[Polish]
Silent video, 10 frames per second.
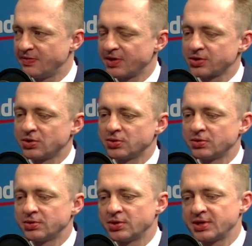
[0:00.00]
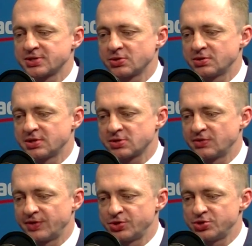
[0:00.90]
warto do nas, nas
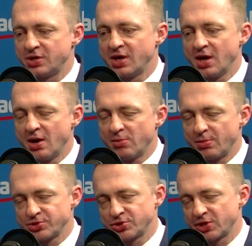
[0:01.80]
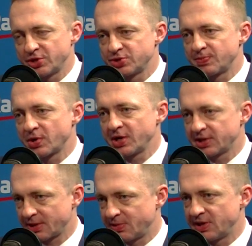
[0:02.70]
odwiedzić i pomyśleć o jakichś
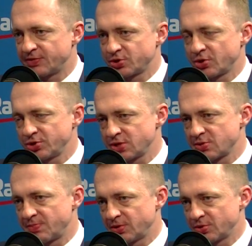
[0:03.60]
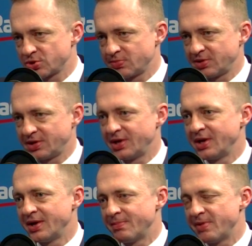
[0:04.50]
projektach badawczych, chociażby po to, żeby
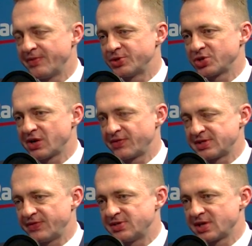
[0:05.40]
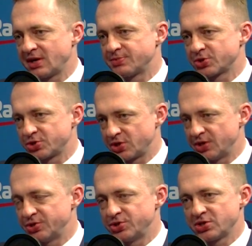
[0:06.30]
pewne ciekawe zjawiska
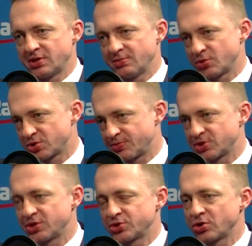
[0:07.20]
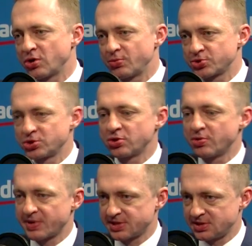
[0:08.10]
prześledzić, a może przyda się to komuś czy do,
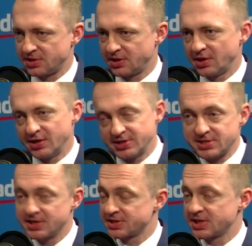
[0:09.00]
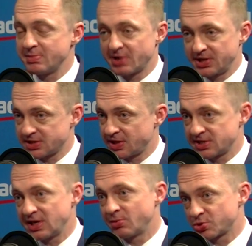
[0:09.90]
do pracy licencjackiej,
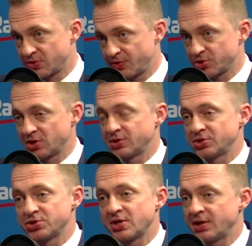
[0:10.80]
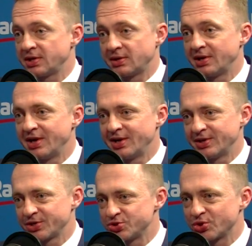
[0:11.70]
magisterskiej, a może właśnie gdzieś dalej na, na
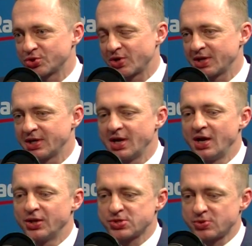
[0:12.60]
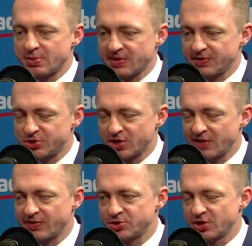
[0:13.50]
jakiś doktorat. To są naprawdę
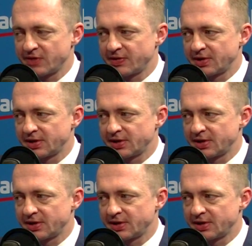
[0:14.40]
ciekawe, ciekawe